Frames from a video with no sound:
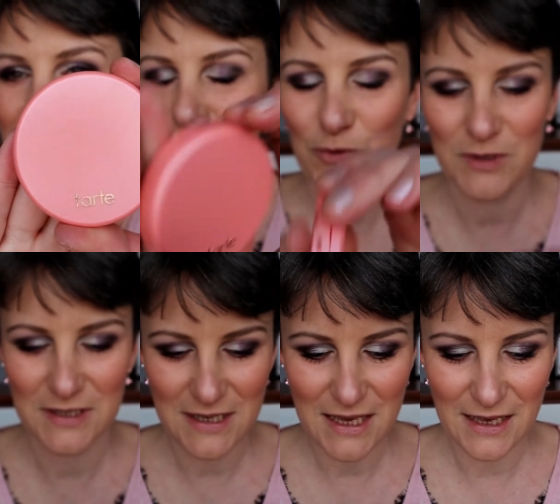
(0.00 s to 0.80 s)
donc
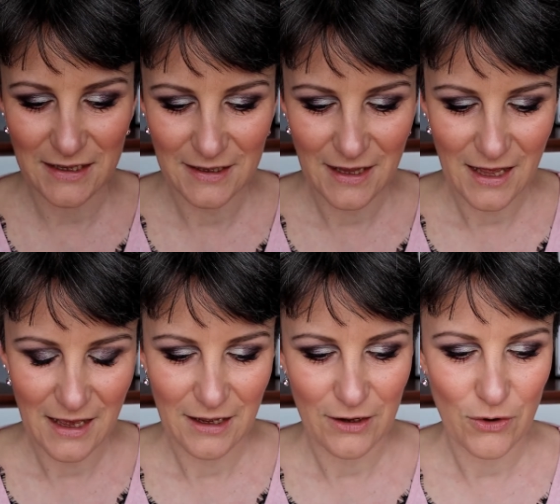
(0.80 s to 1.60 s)
qui est
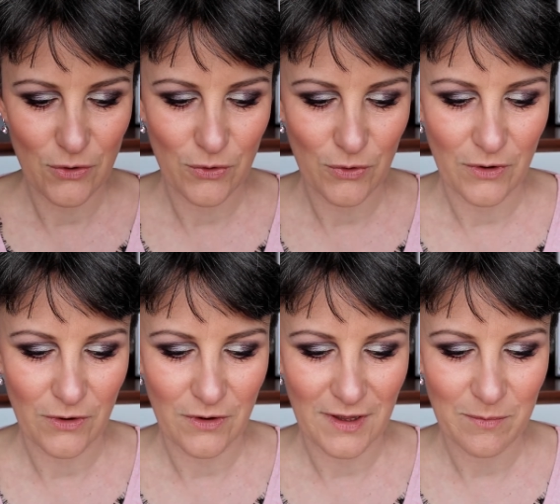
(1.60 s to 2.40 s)
le
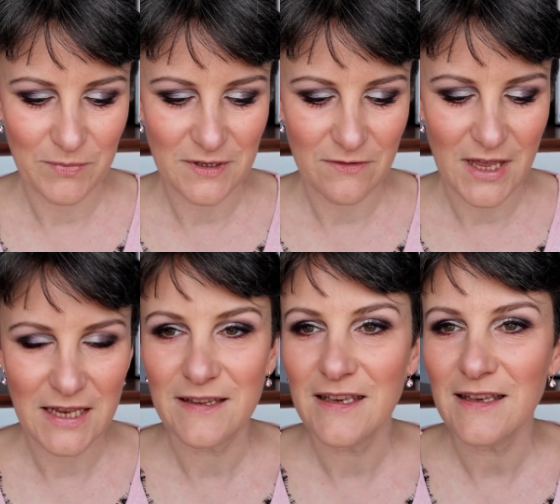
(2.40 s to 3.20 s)

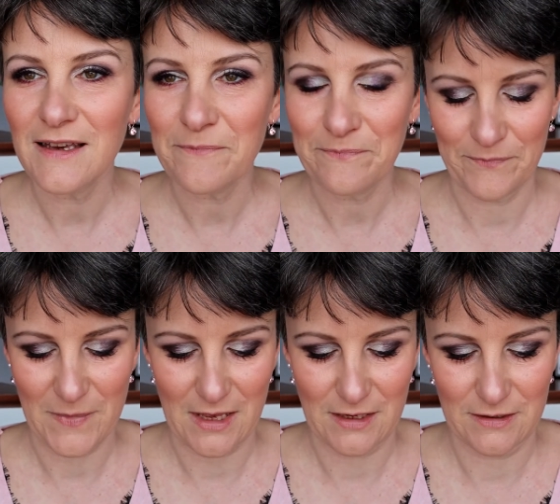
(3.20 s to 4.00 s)
Captivating
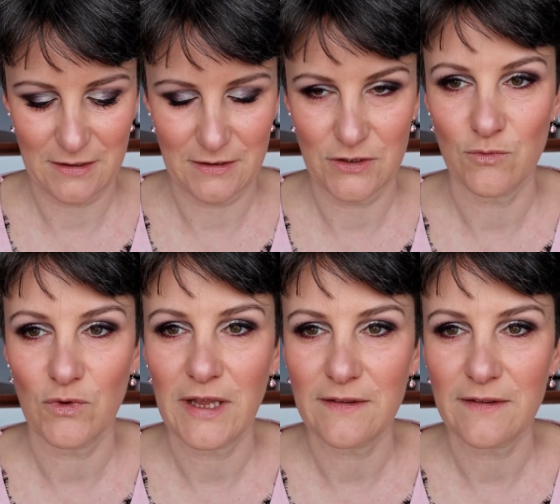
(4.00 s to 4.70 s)
je monte la